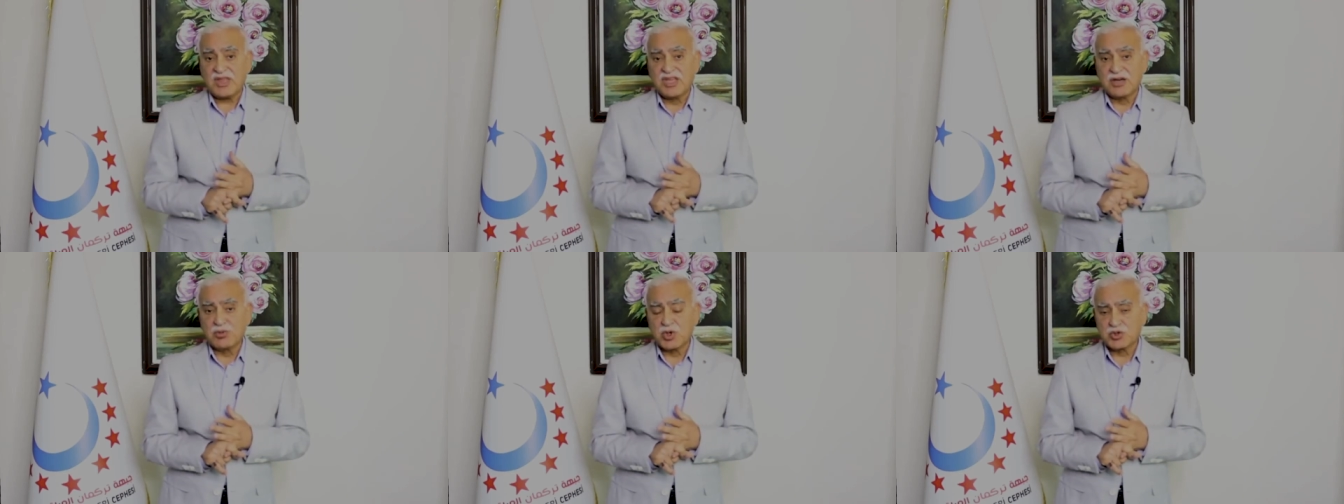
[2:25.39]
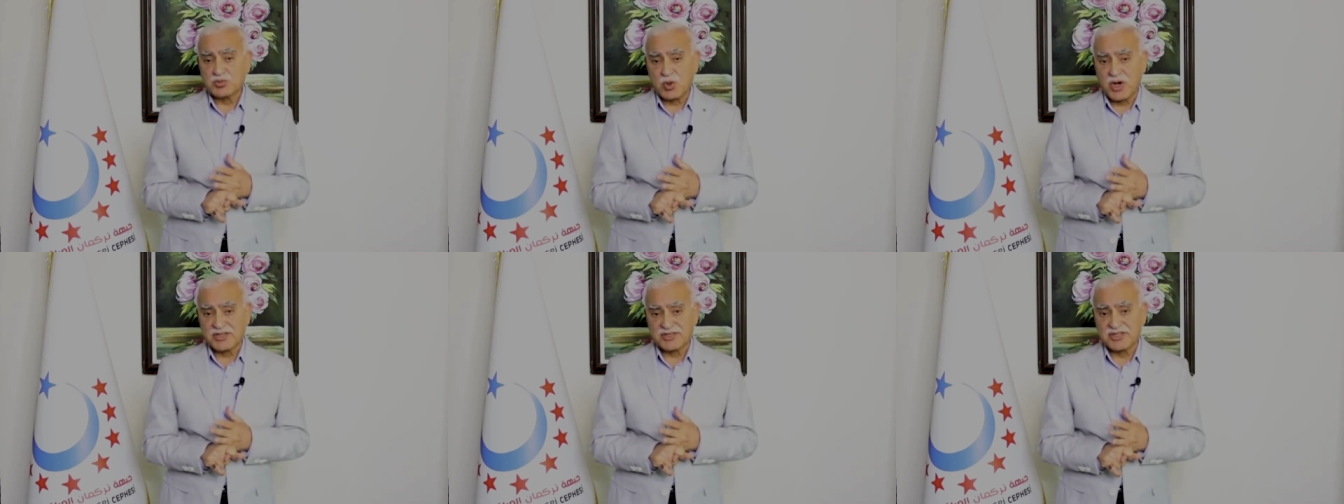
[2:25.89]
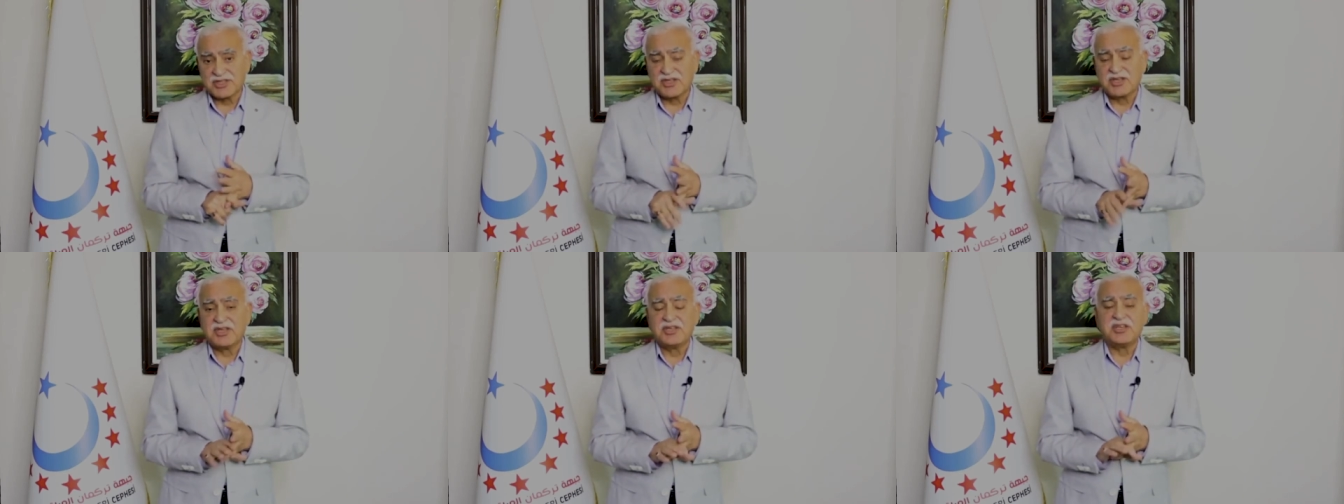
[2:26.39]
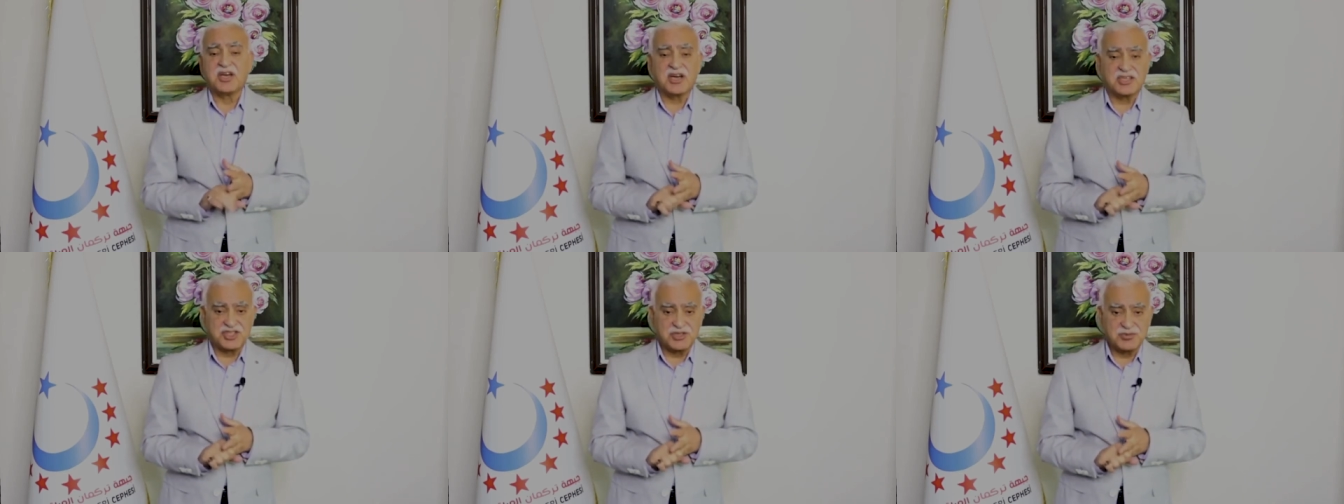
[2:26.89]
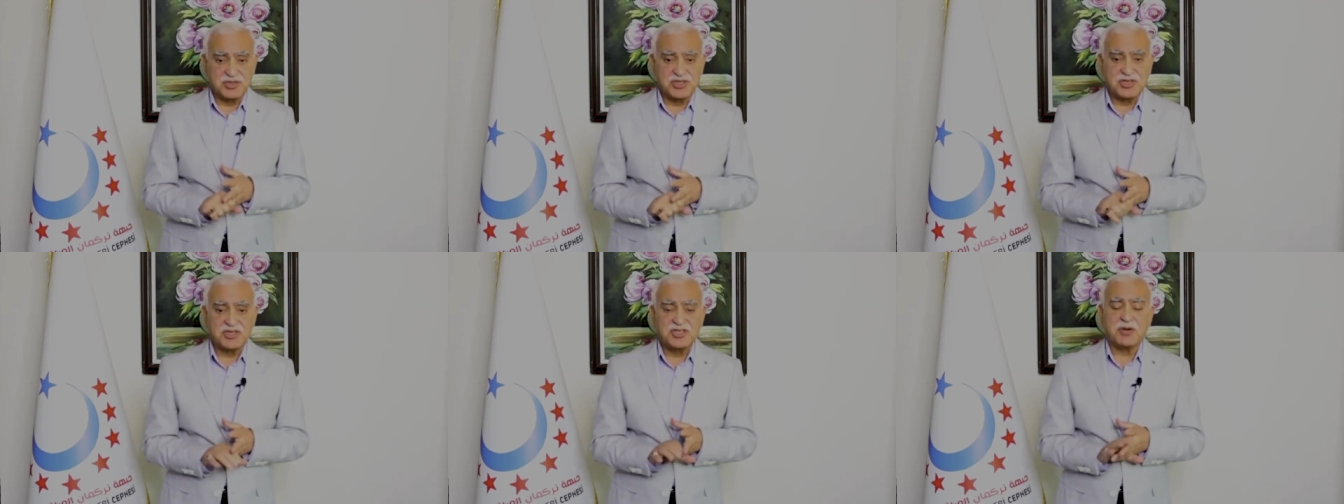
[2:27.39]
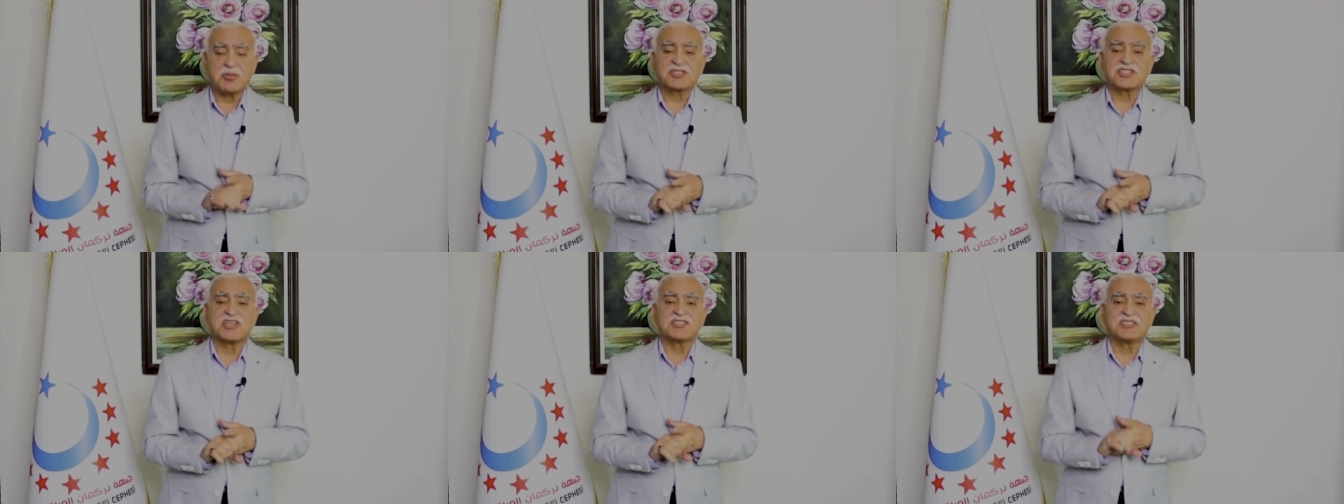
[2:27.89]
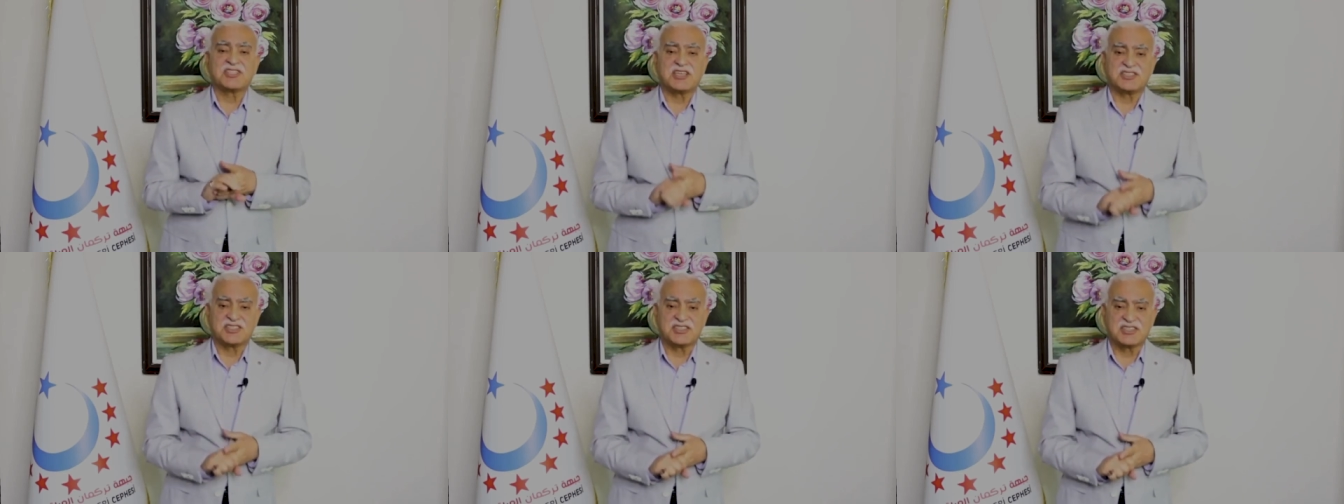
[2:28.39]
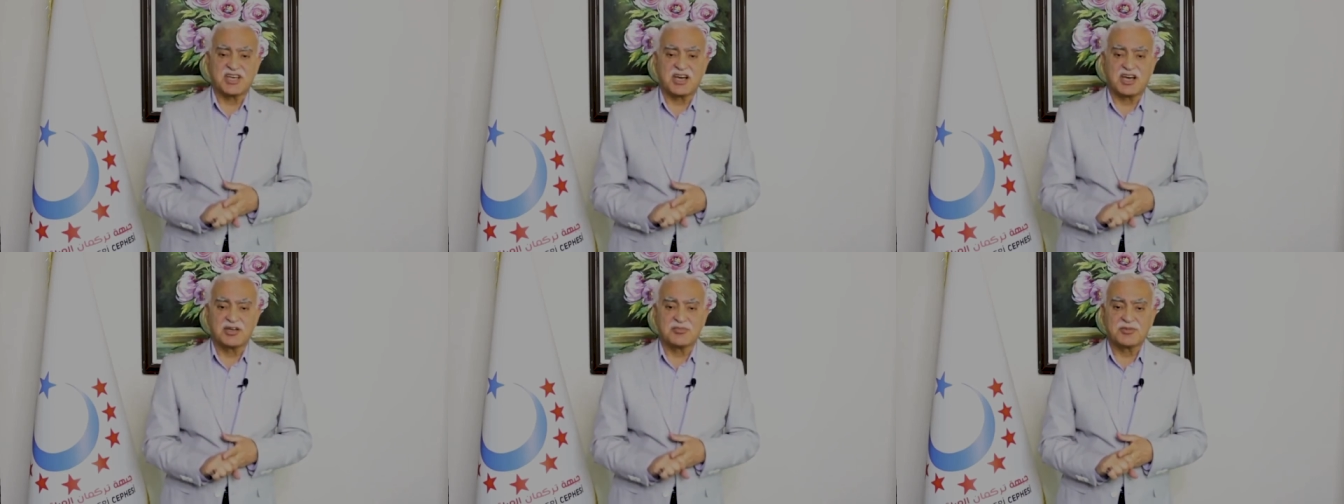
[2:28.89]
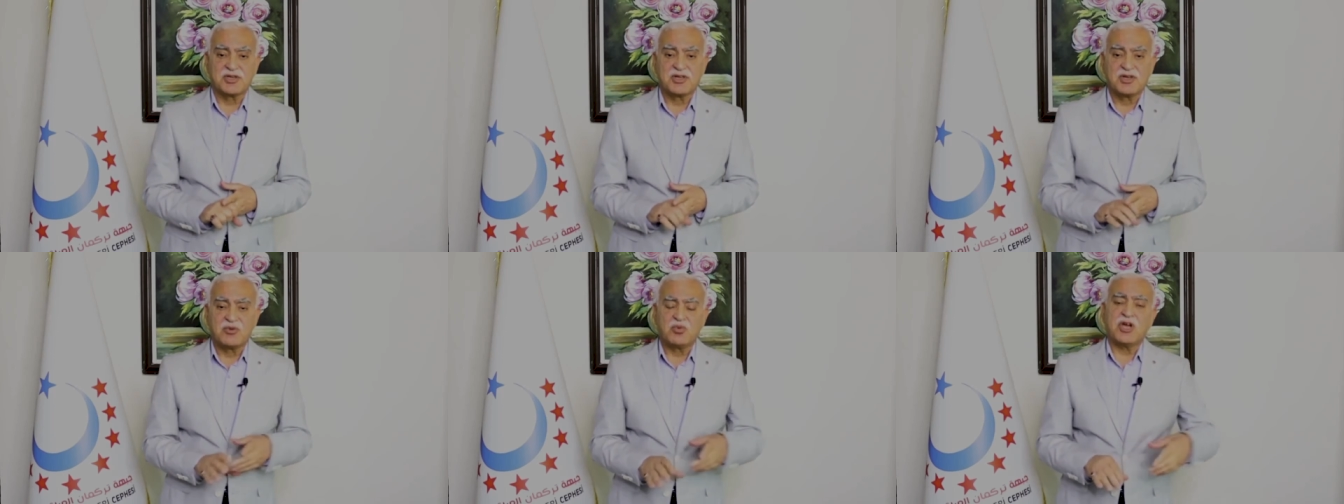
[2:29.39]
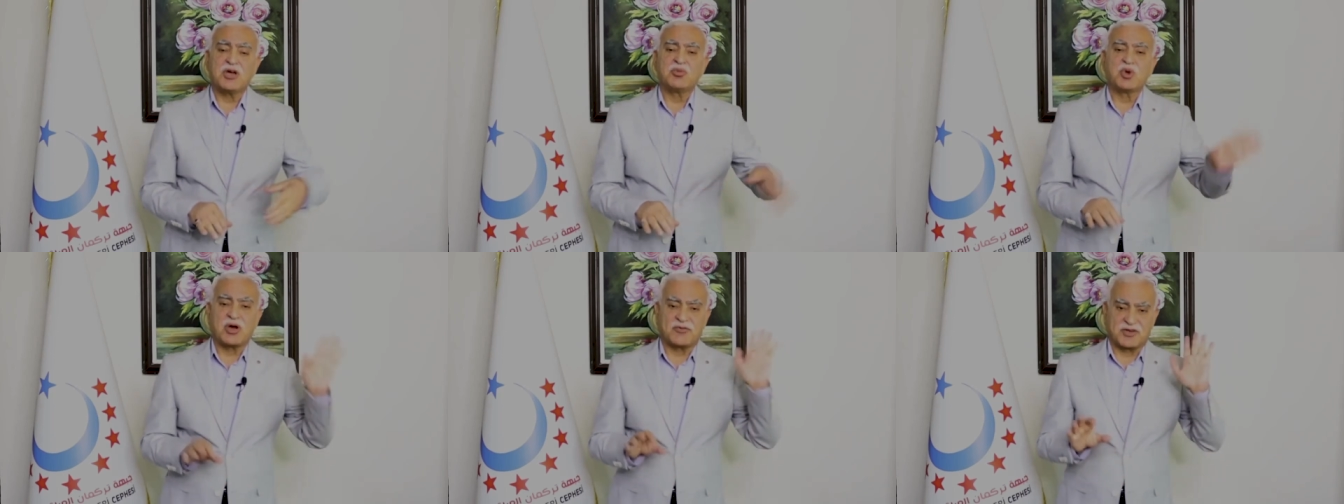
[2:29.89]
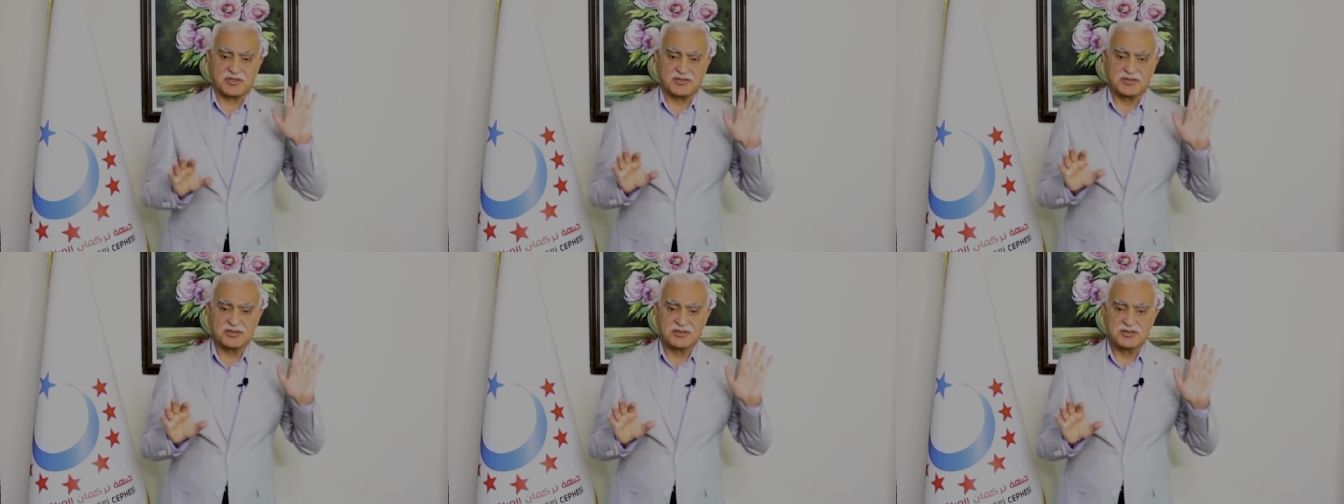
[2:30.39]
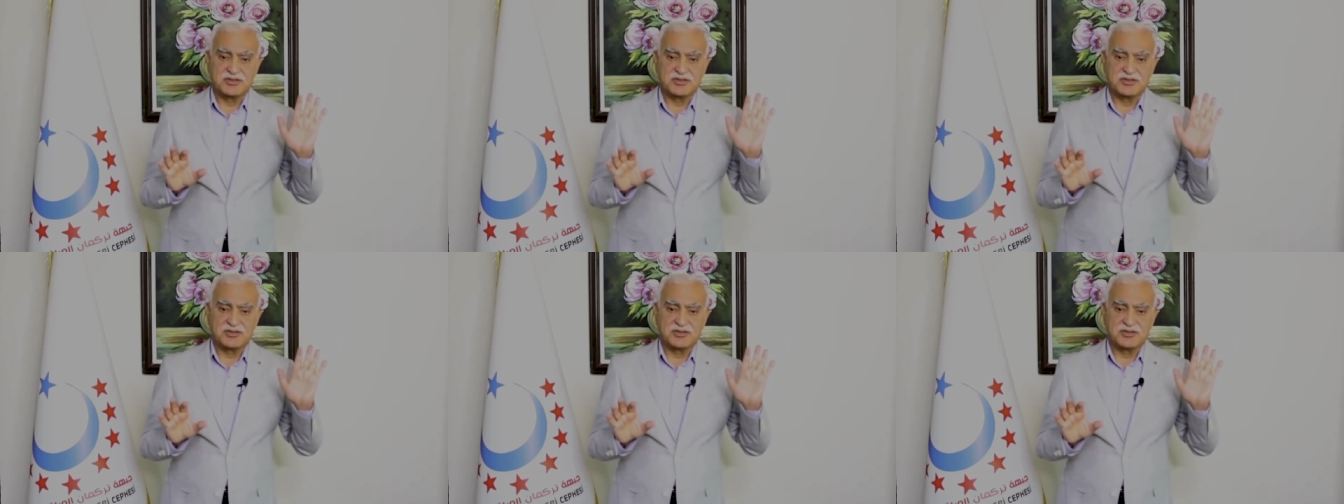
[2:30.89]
ya boş boğazdır ya şimdi ya başkasının tesirinde kalıp bu en münafıktır.